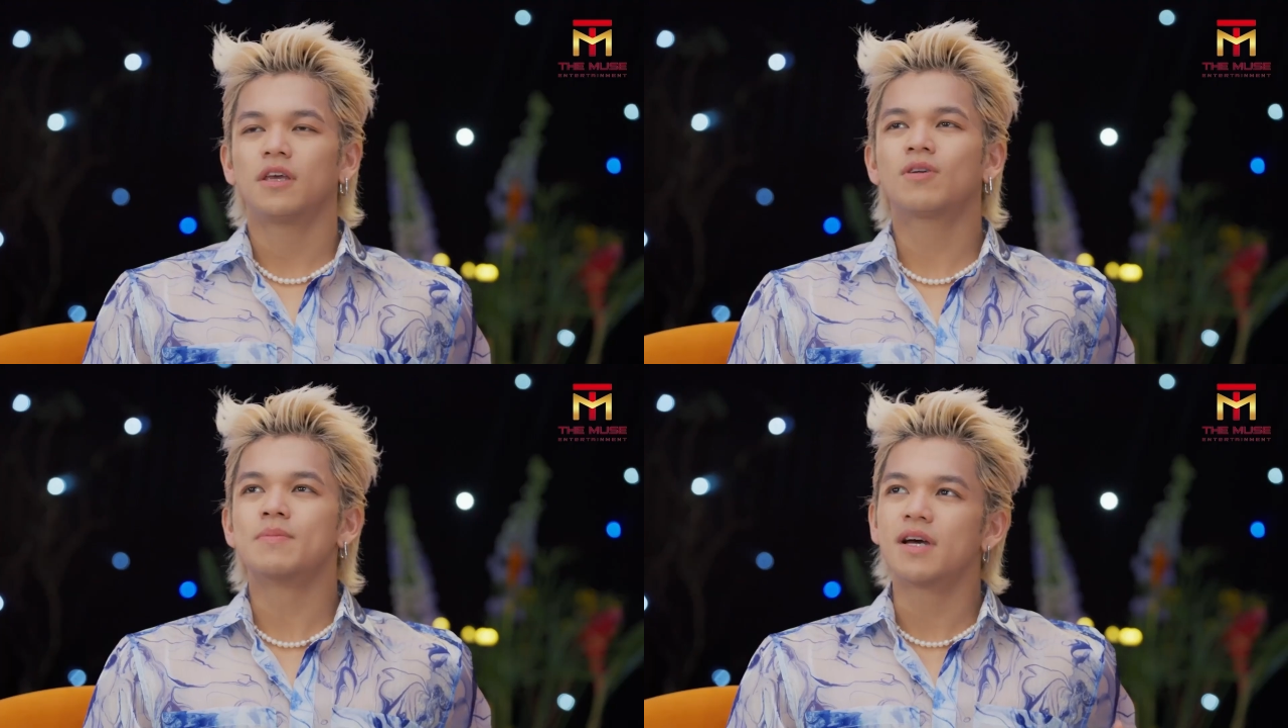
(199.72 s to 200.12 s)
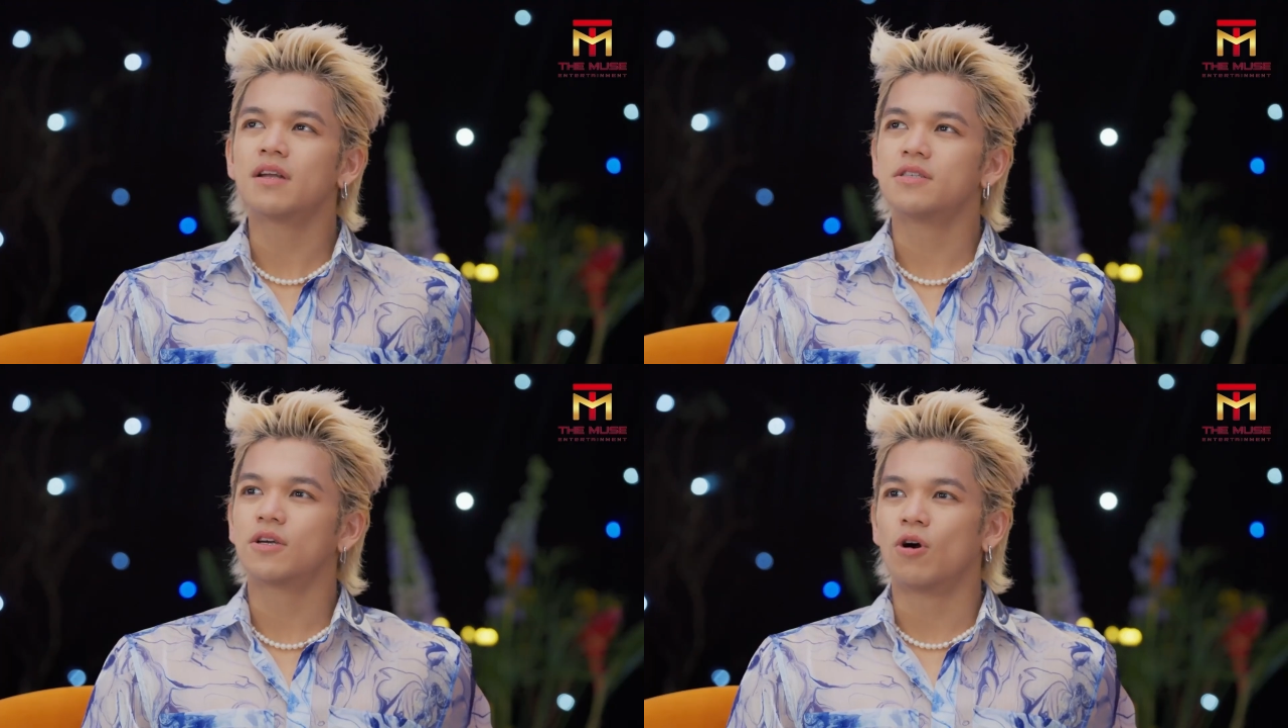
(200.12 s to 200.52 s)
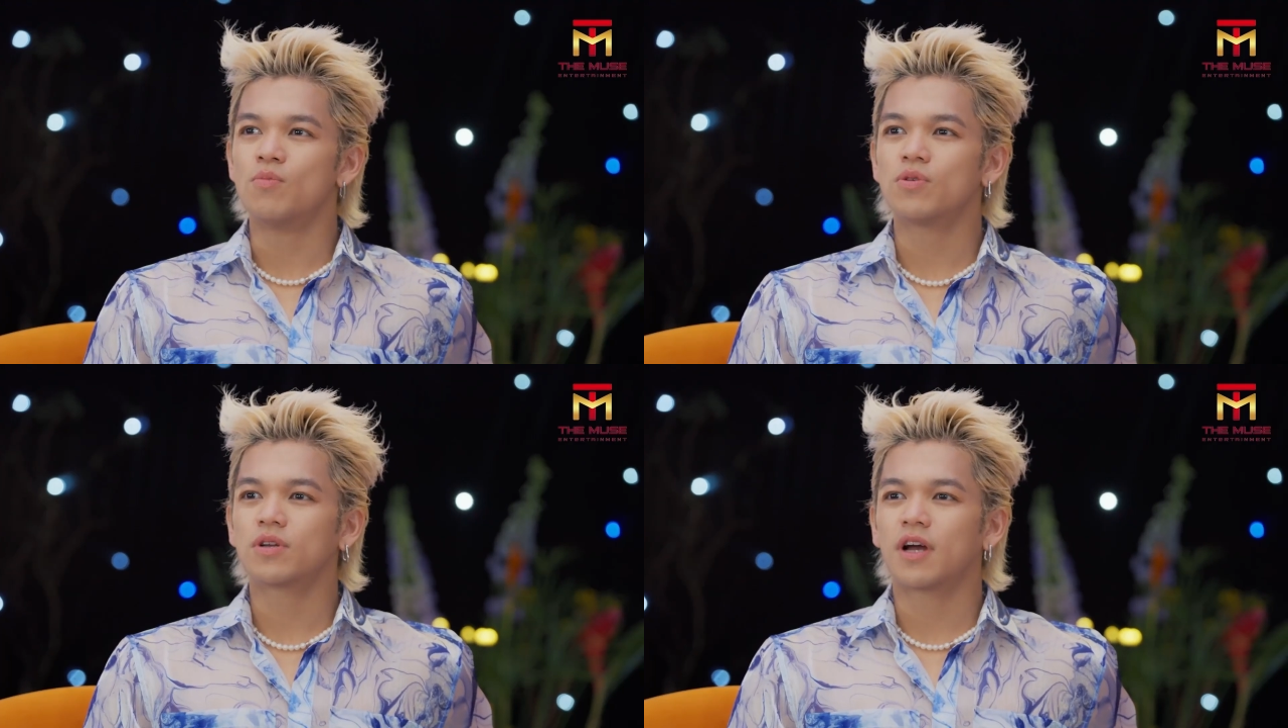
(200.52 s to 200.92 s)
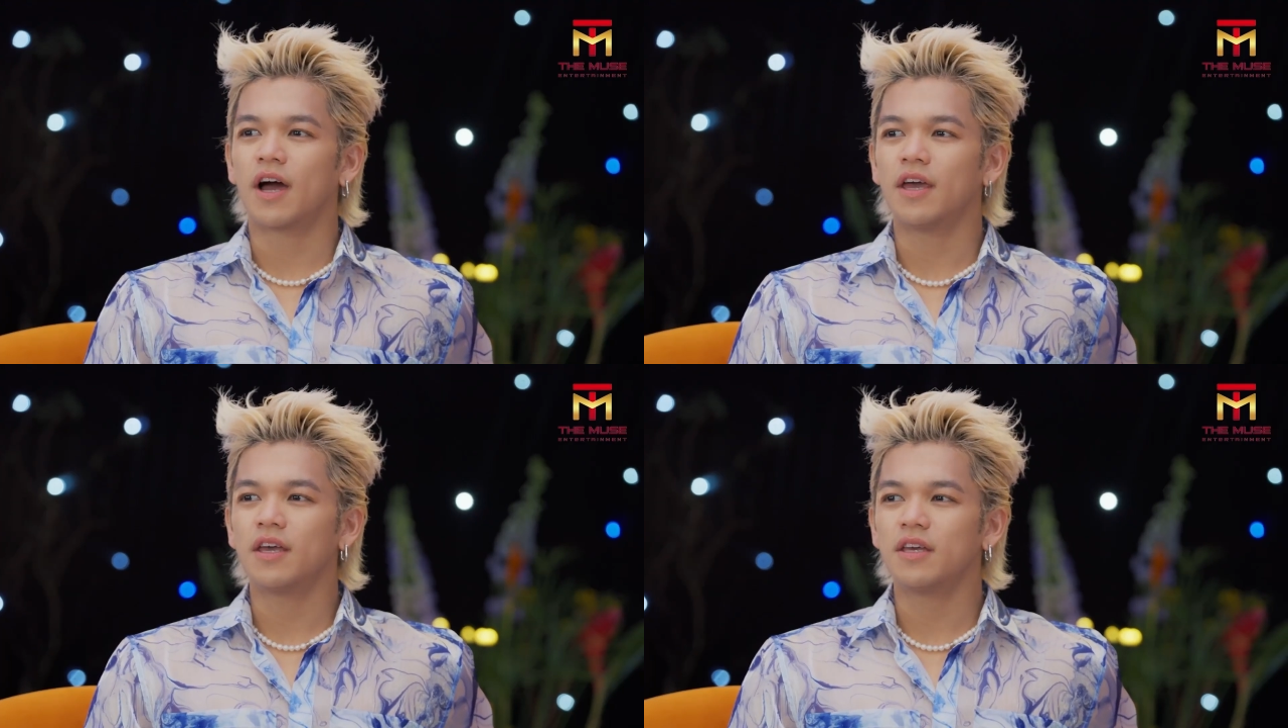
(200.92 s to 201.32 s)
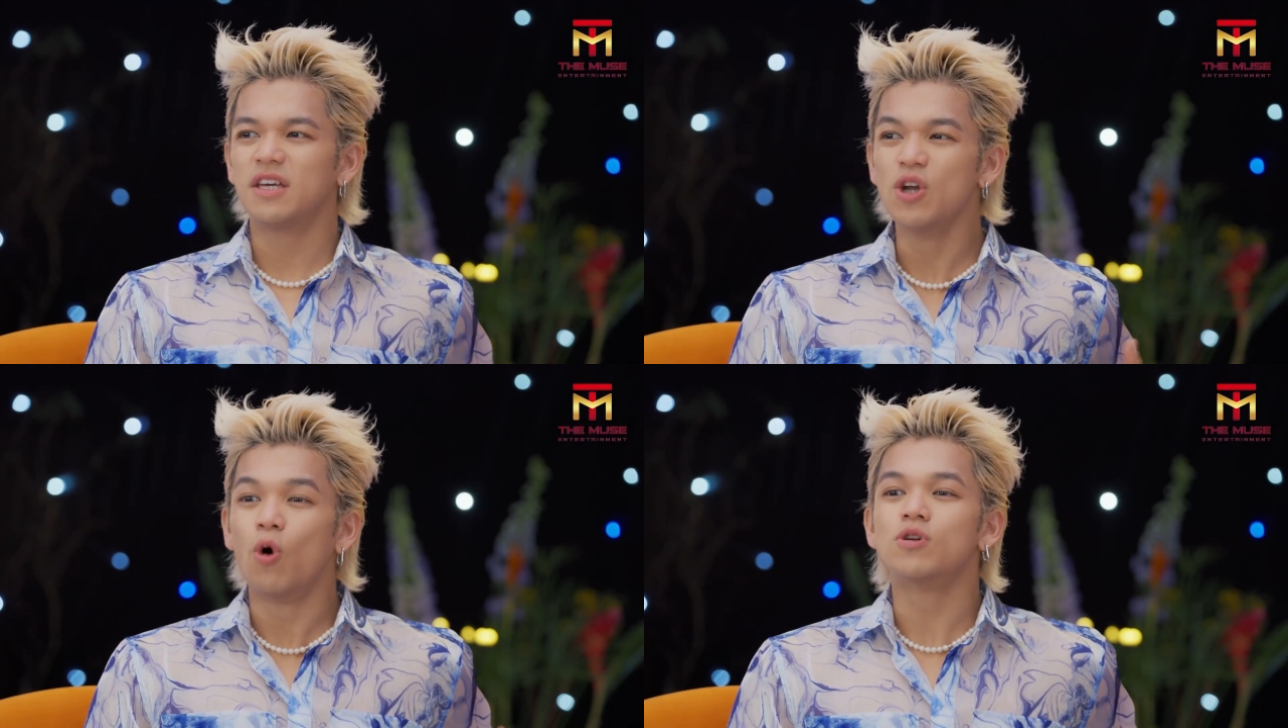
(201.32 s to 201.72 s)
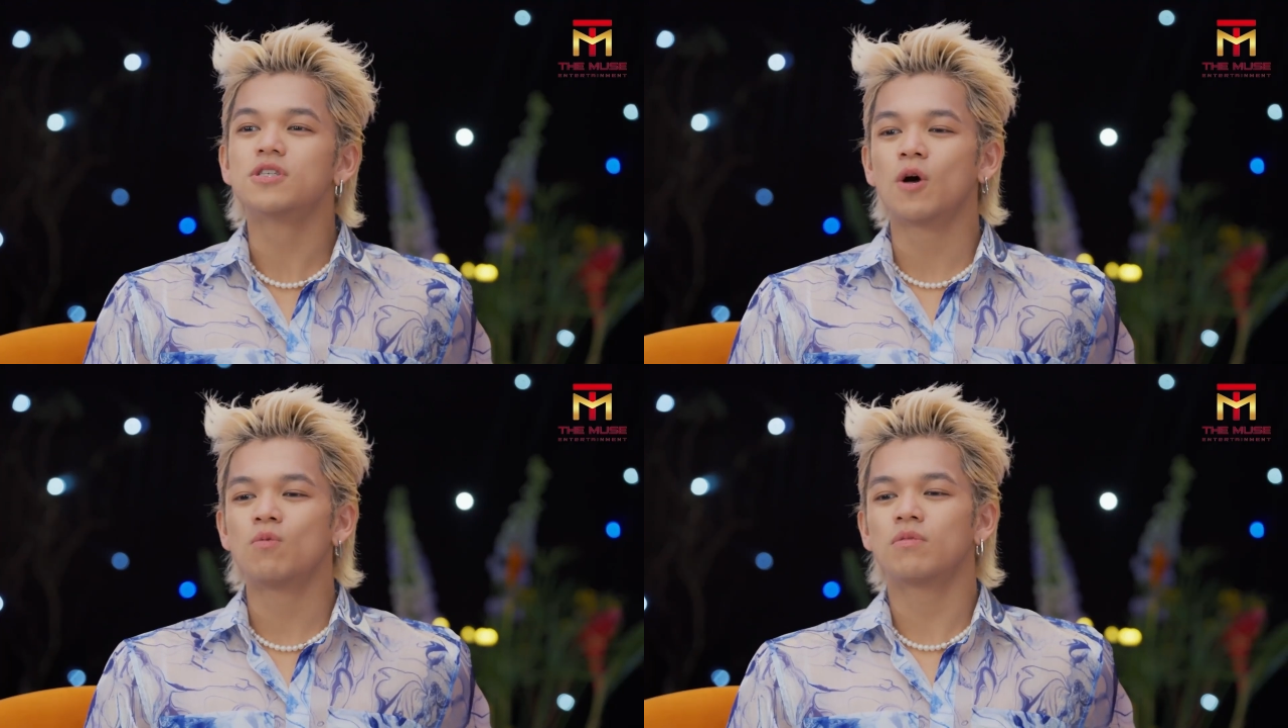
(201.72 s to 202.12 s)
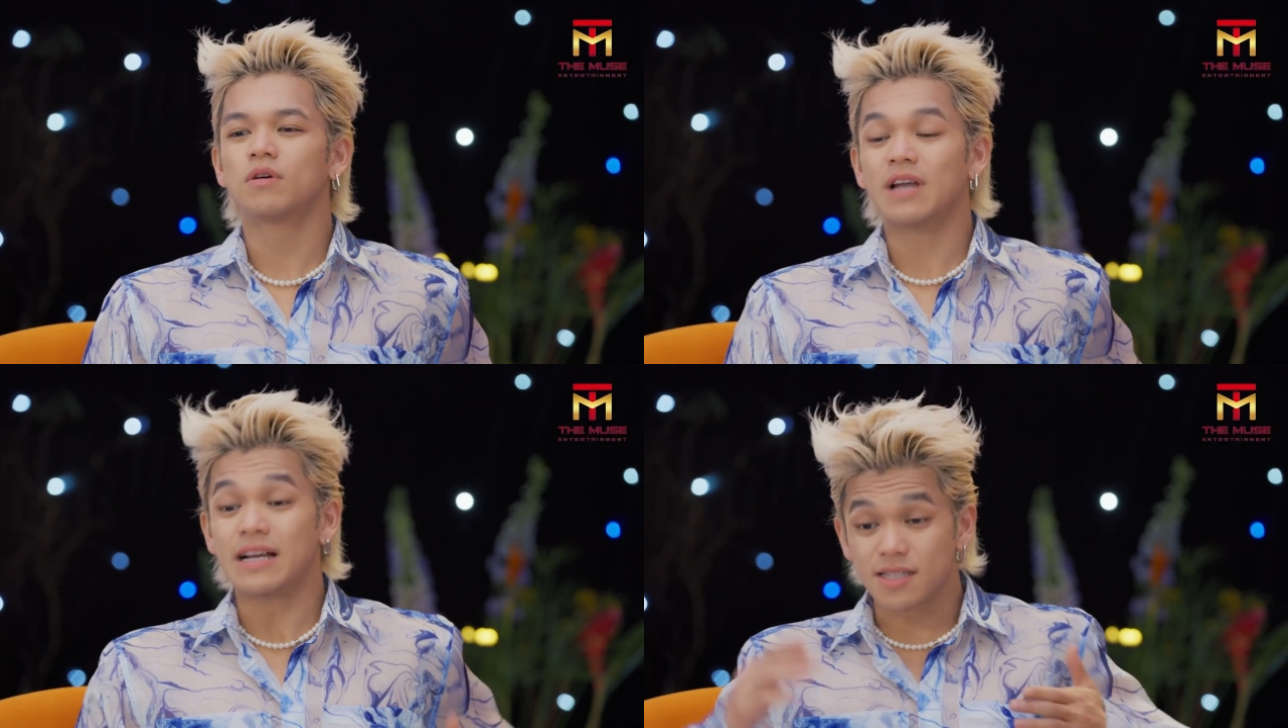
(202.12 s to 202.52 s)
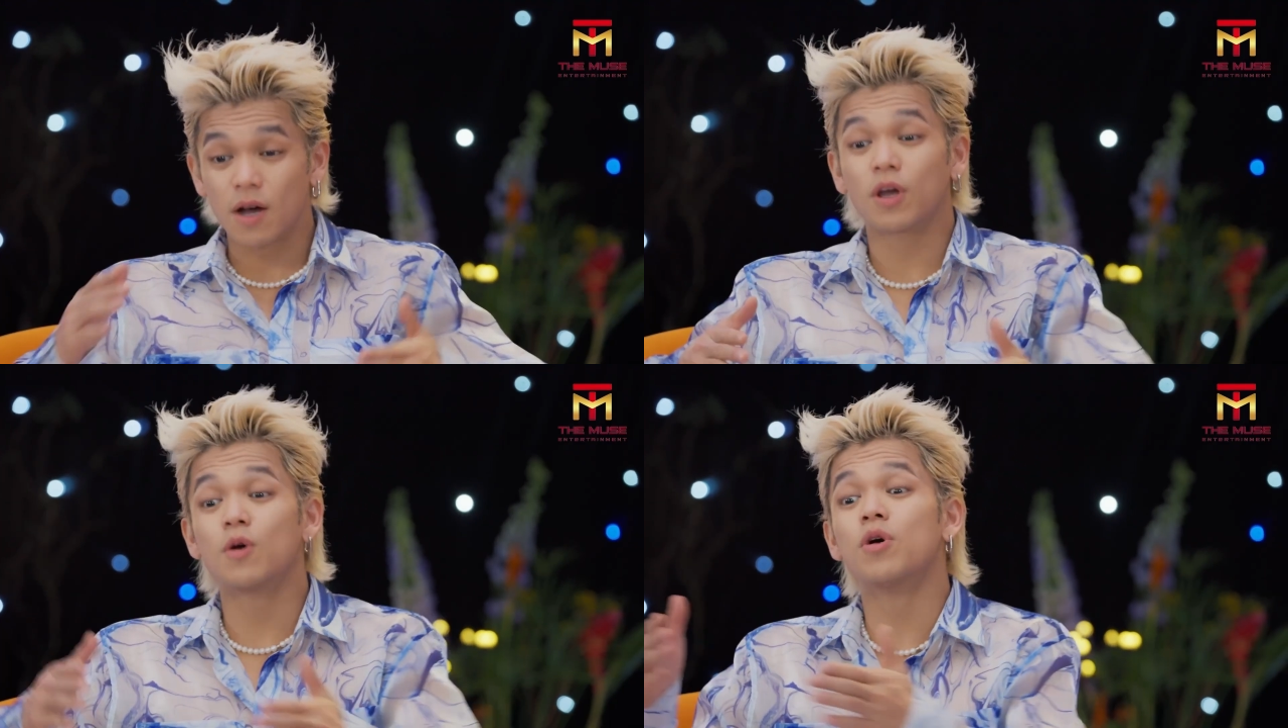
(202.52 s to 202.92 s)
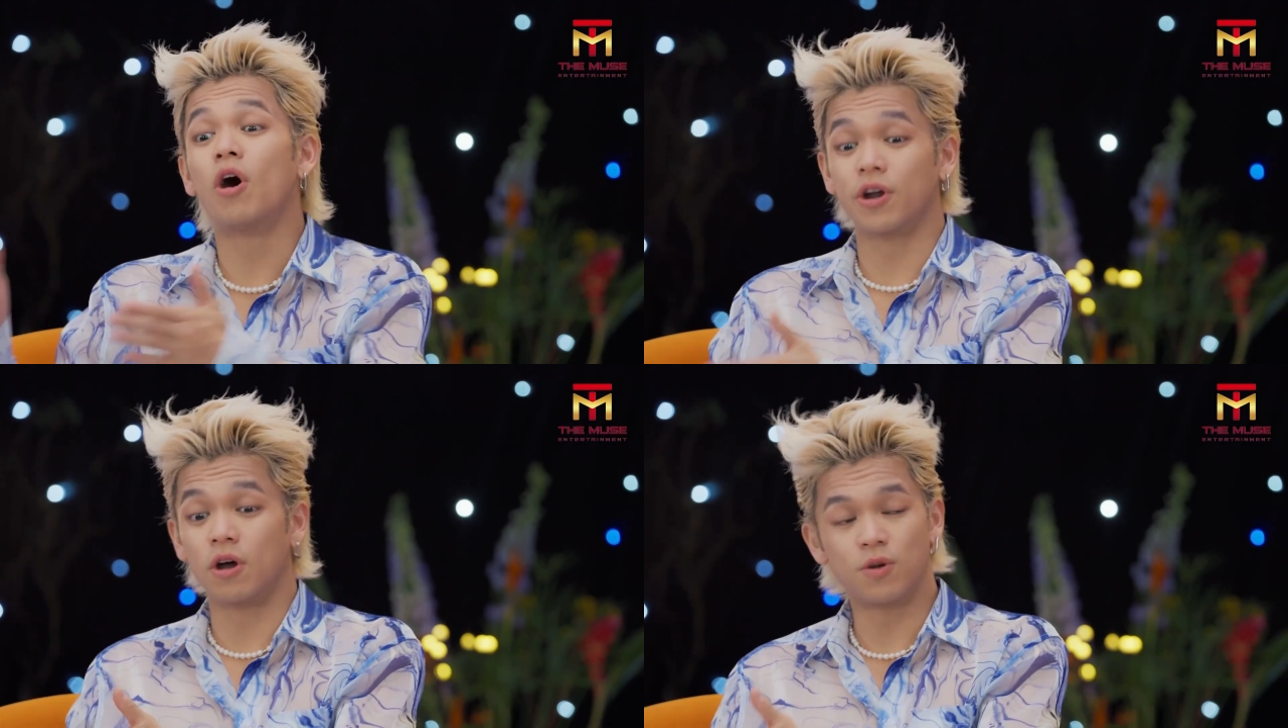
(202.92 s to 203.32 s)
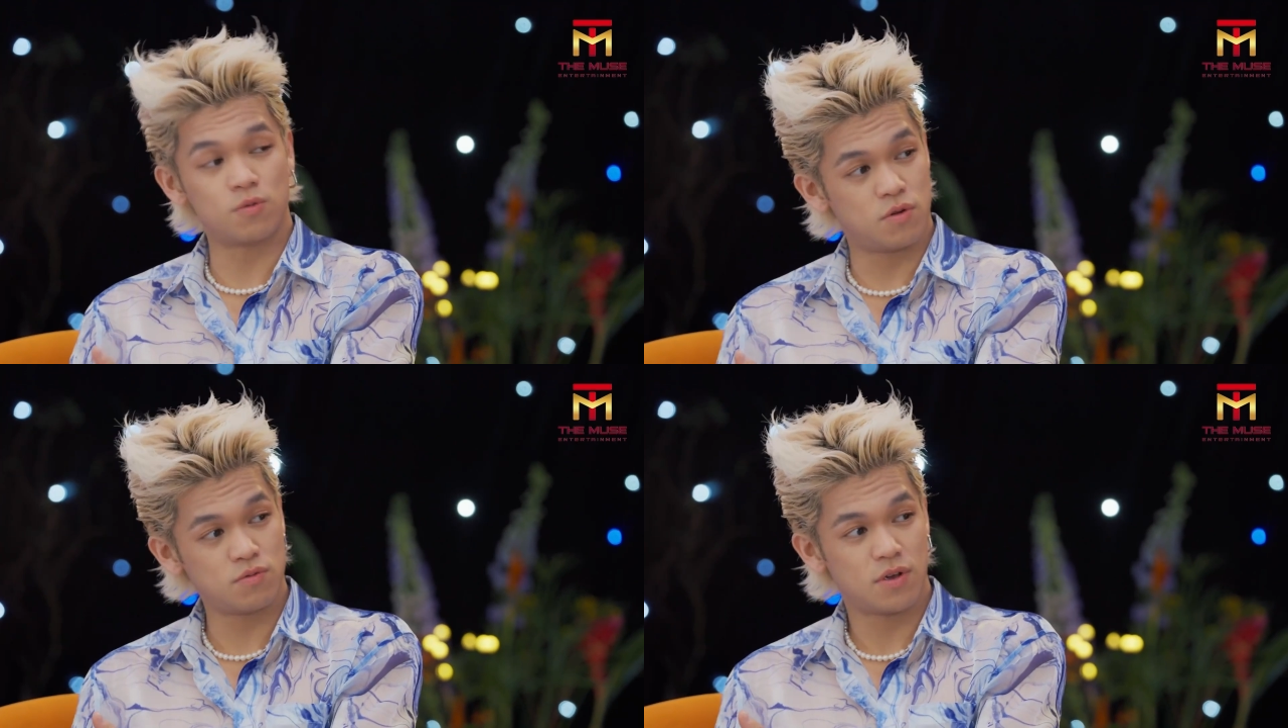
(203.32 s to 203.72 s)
Hiếu cảm giác là chỉ có một cái ý đồ trong đằng sau cái câu hỏi đó đúng không?